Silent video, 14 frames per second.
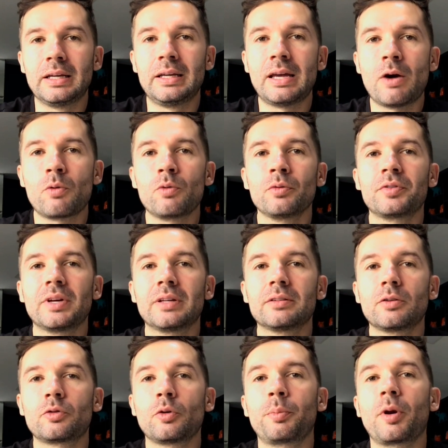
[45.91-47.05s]
e há alguns anos
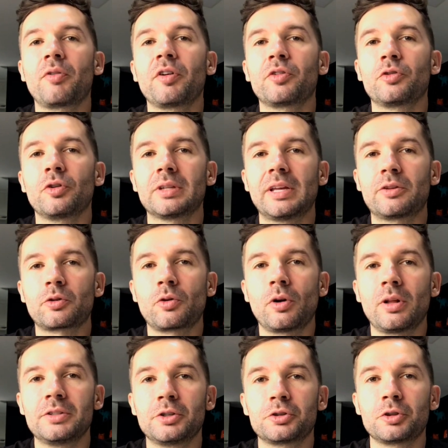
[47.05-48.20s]
eu sou professor da
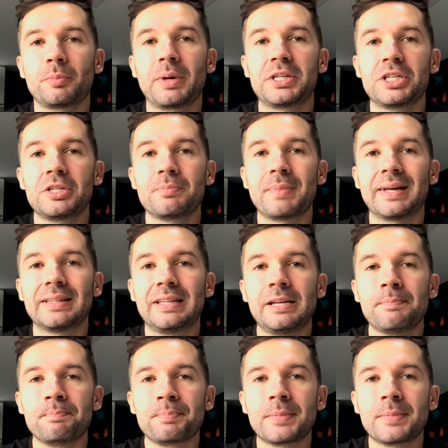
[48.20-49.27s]
Escola de Osteopatia de Madrid.